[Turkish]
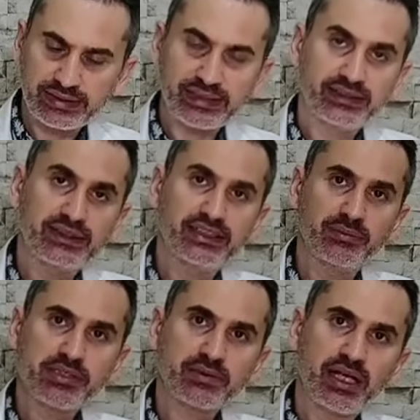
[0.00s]
dedi,
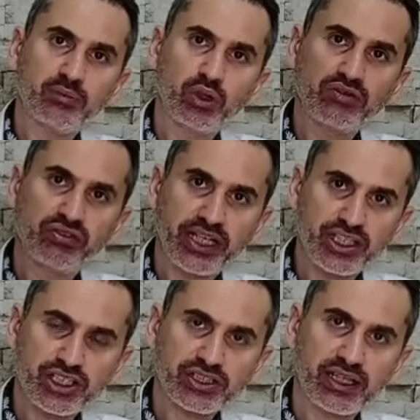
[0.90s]
dediğimiz daha böyle
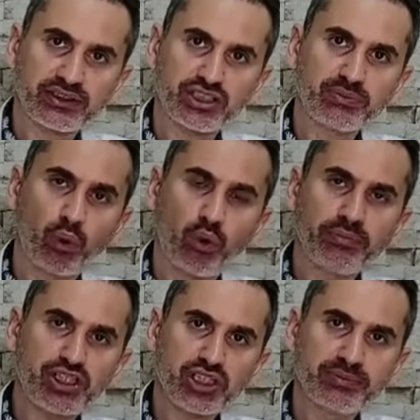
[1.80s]
fresh yaklaşık bir
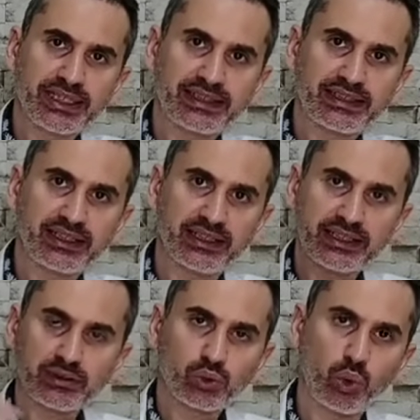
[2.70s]
15-20 dakika
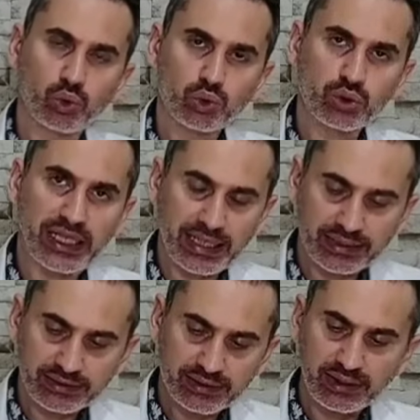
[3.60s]
ilk kokusu
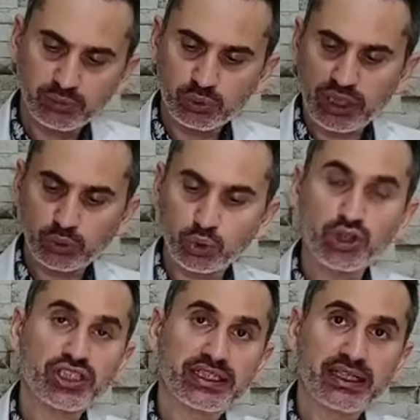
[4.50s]
gelen bunlar
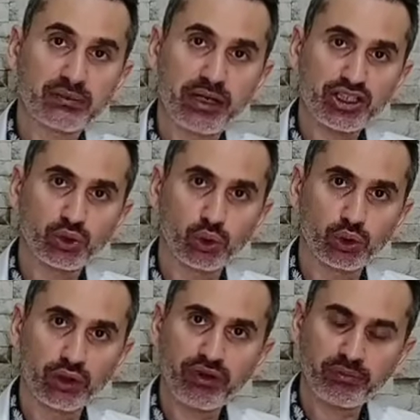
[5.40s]
turunçgiller başta
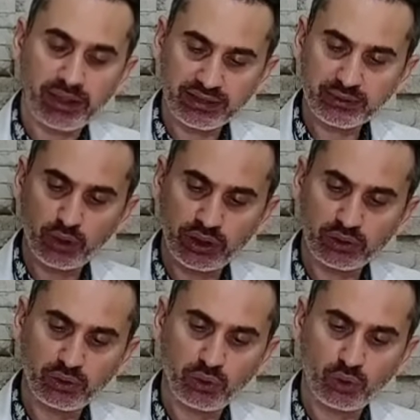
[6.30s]
oluyor ve bazı
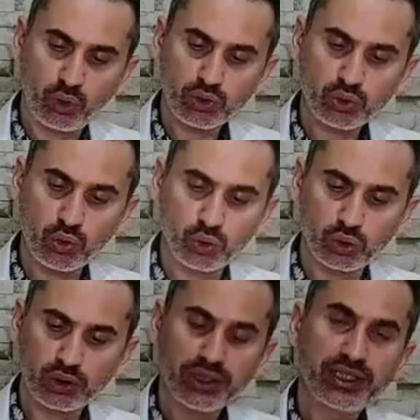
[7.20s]
böyle hoş
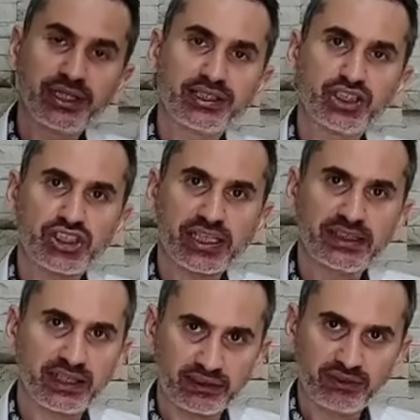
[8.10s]
kokulu
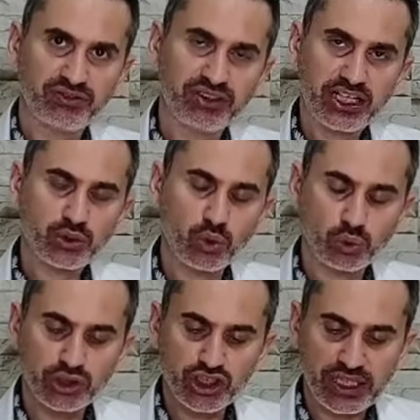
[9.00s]
çiçekler, fresh
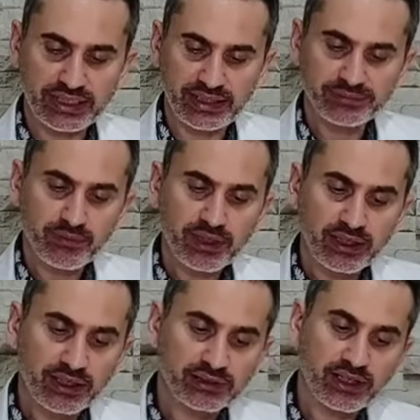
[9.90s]
kokulu çiçekler.
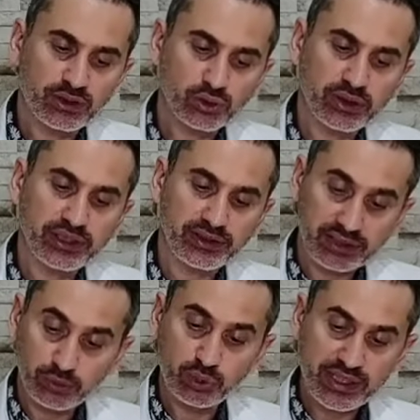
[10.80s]
Daha sonra
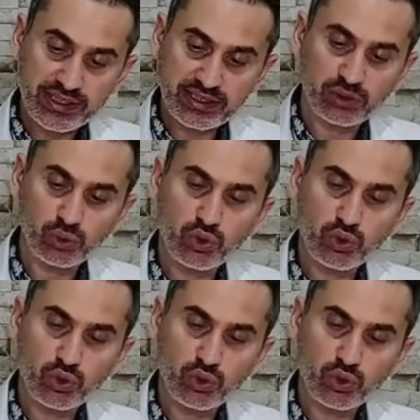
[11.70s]
ki burası